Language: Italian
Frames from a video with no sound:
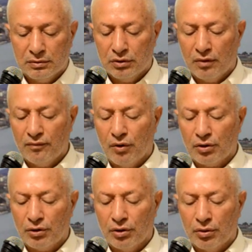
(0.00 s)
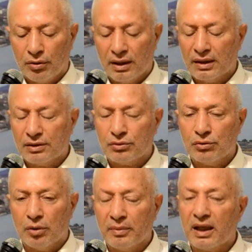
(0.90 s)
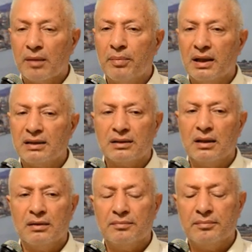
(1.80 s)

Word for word: Non voglio che nessuno mi calpesta.